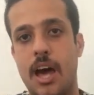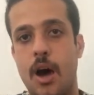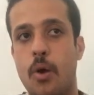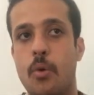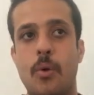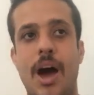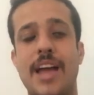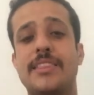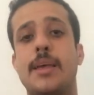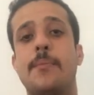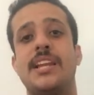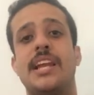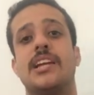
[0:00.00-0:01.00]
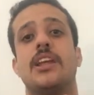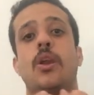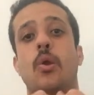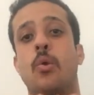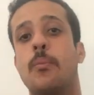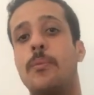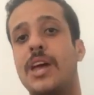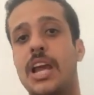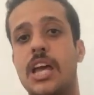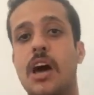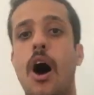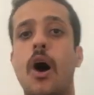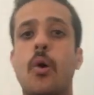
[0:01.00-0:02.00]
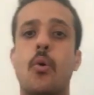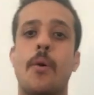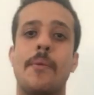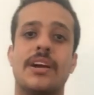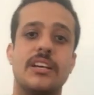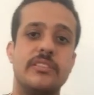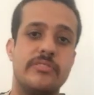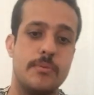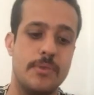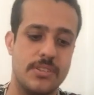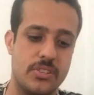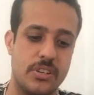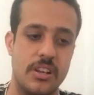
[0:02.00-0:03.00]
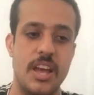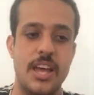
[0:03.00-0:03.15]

او حتى من اللجنه الاولمبيه اللي هي اقوى مكان في مصر